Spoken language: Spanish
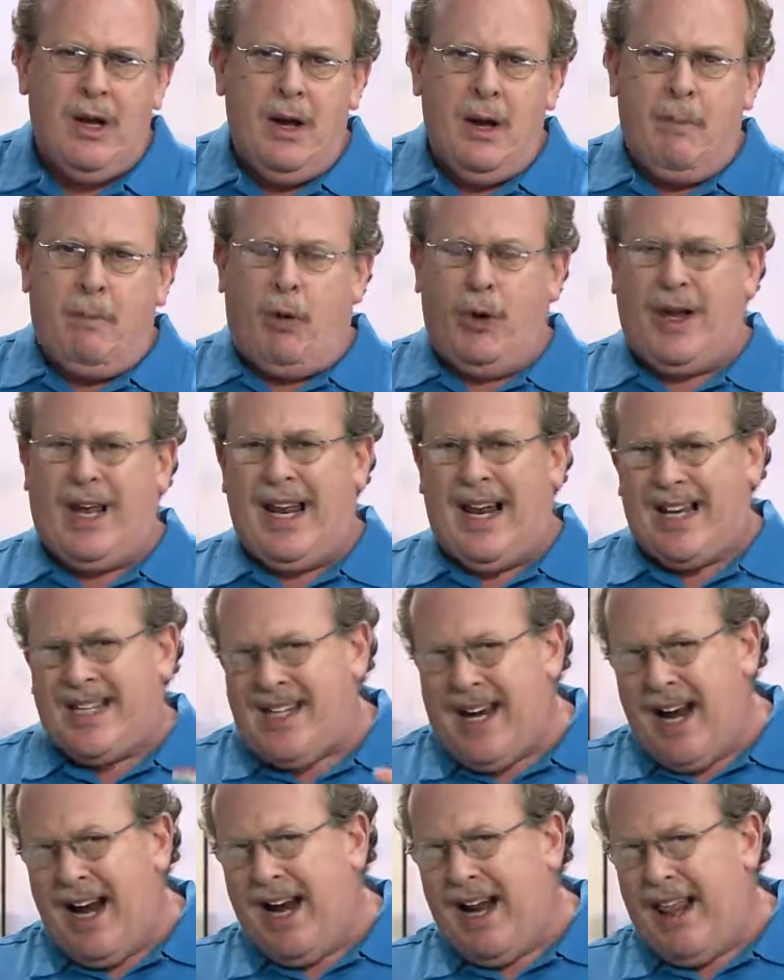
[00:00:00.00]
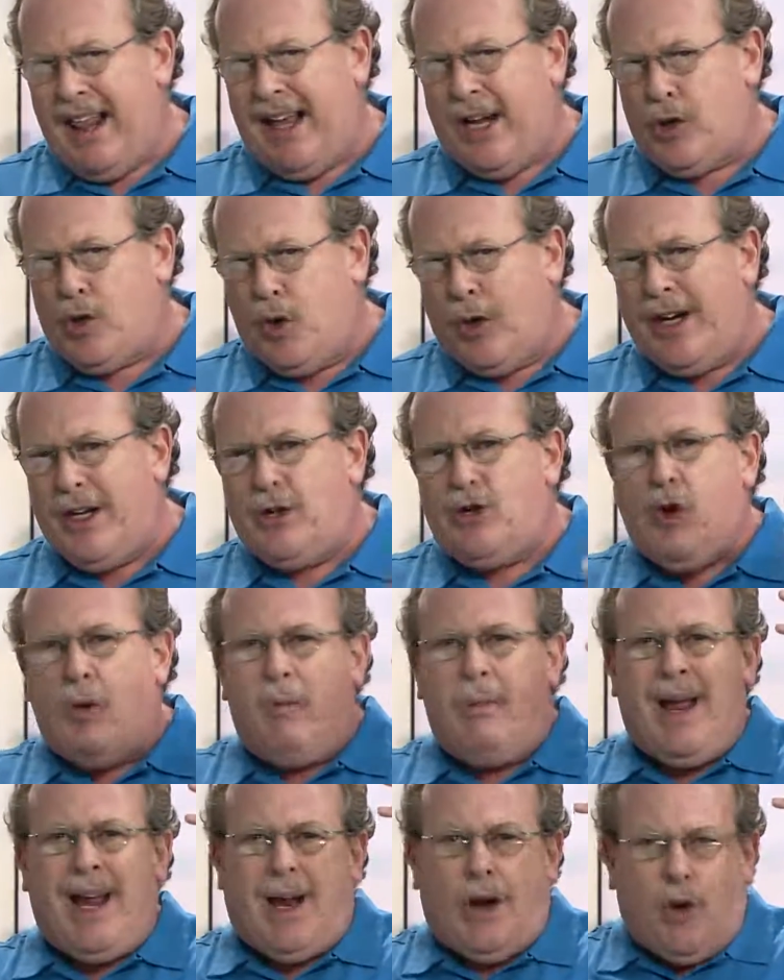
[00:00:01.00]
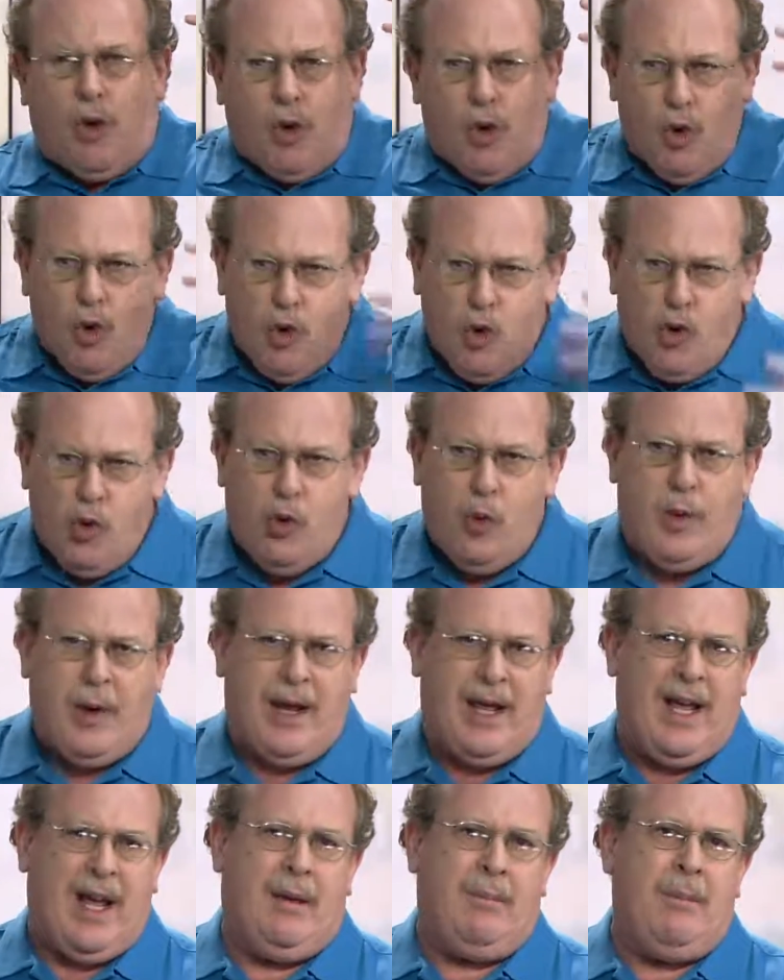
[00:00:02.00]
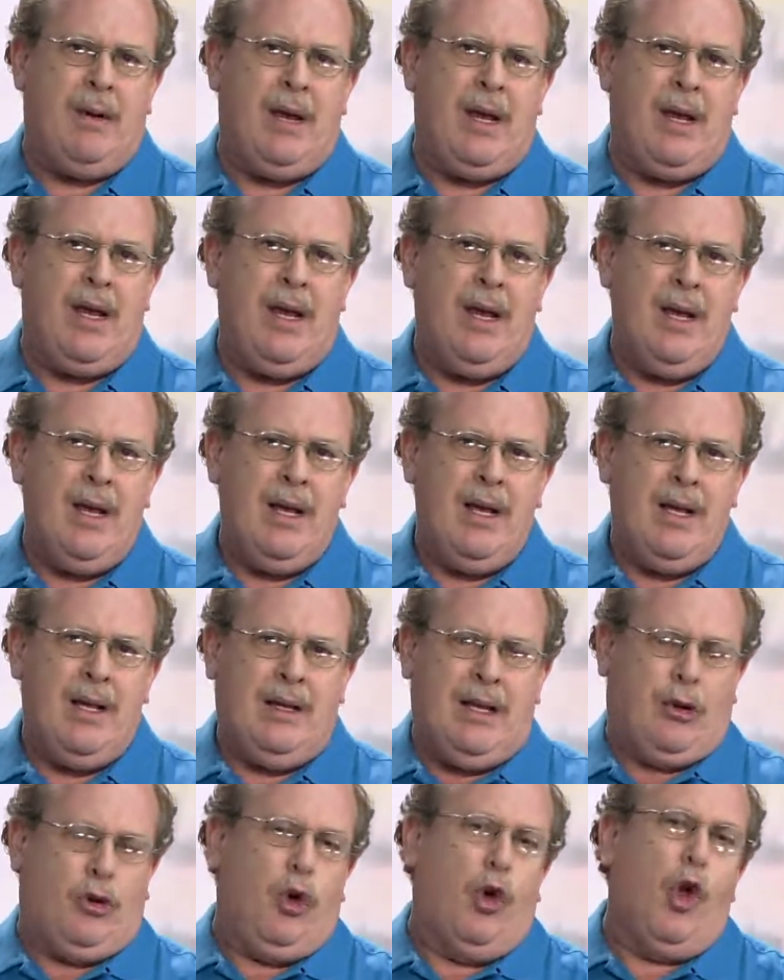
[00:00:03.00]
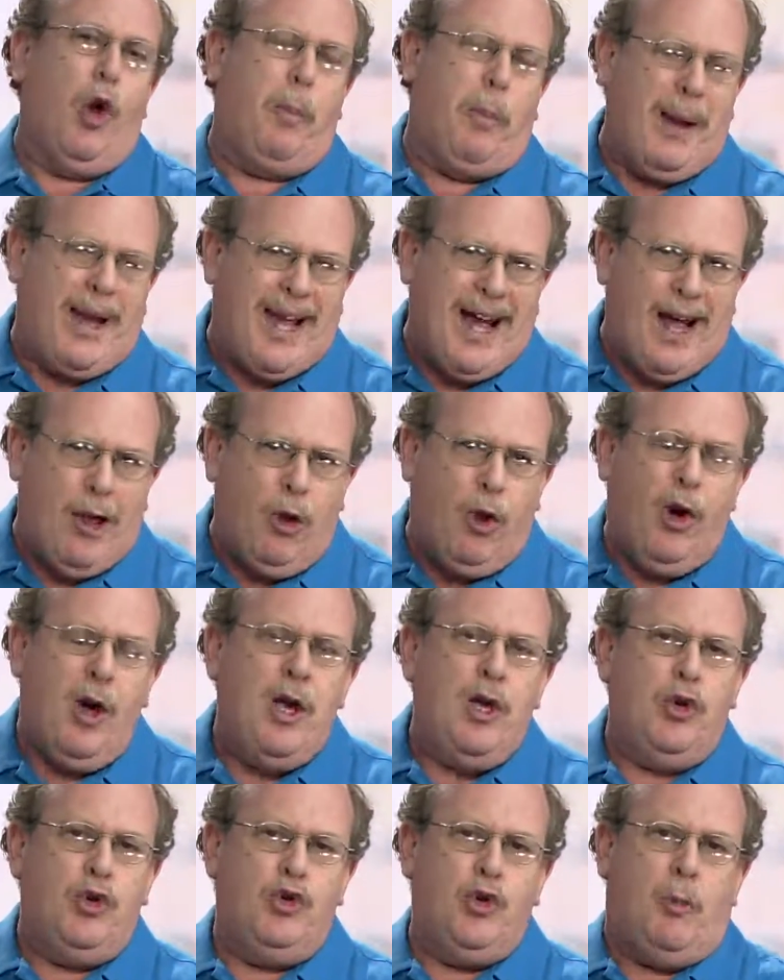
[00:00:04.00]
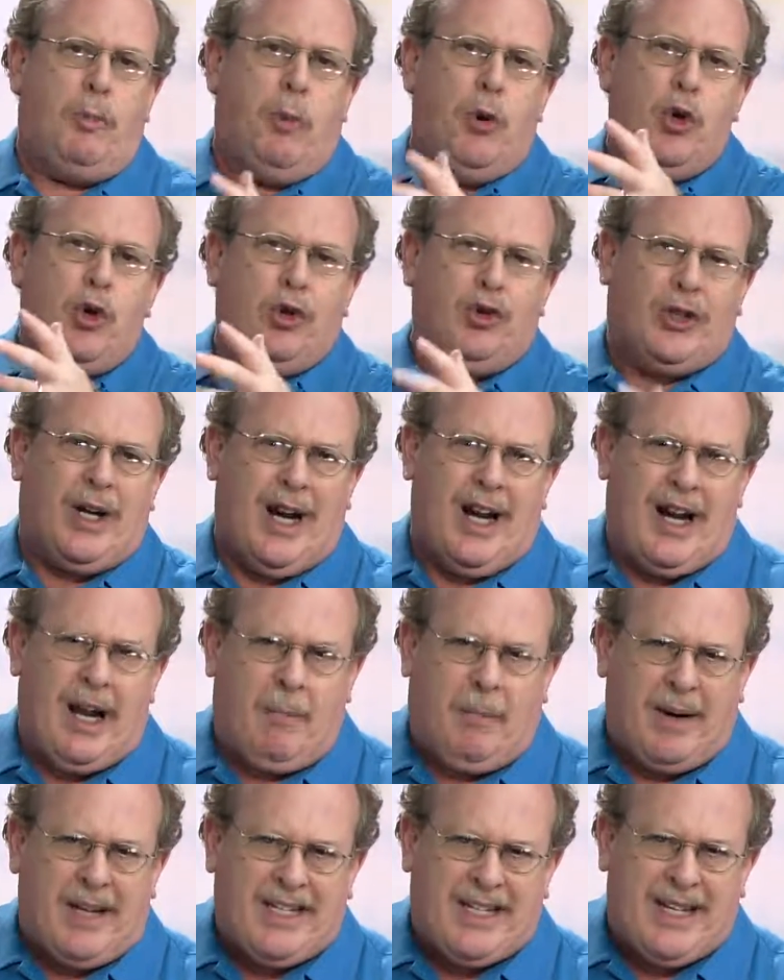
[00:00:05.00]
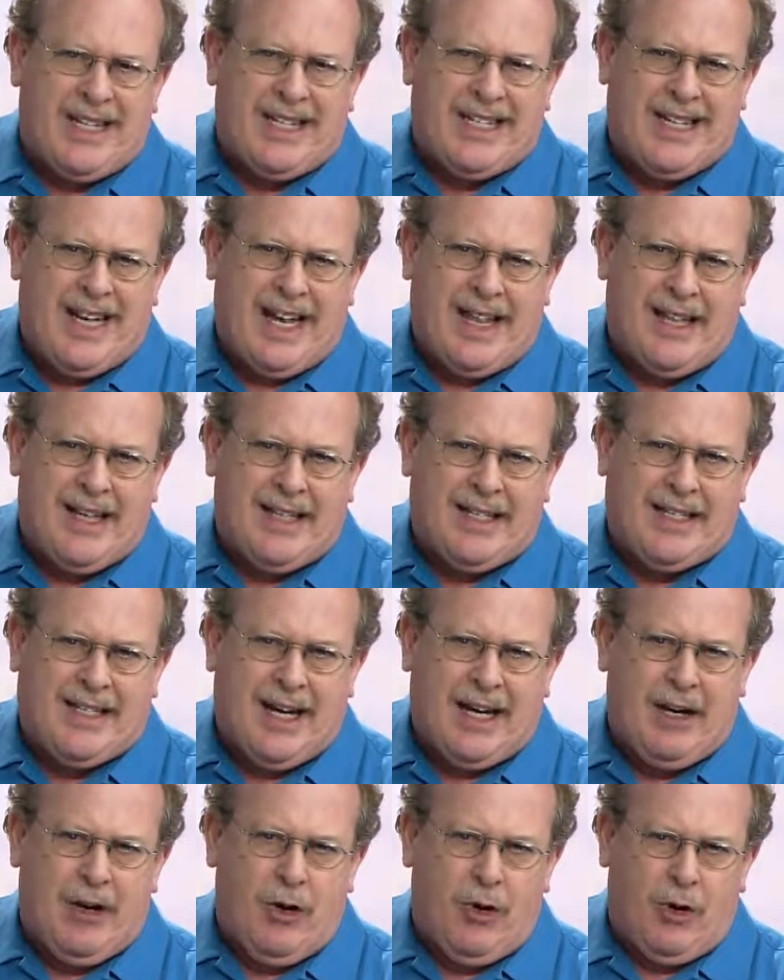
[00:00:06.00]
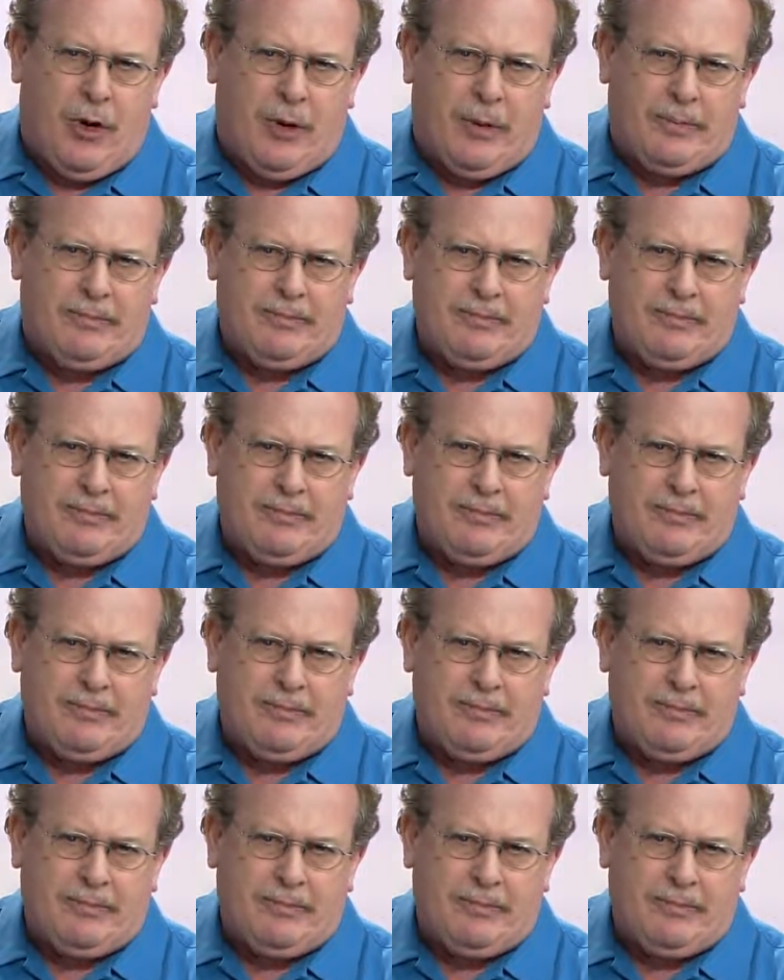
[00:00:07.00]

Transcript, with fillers: Porque la sangre de Jesucristo me cubre a mí de todo pecado, yo puedo entrar en la presencia del Señor.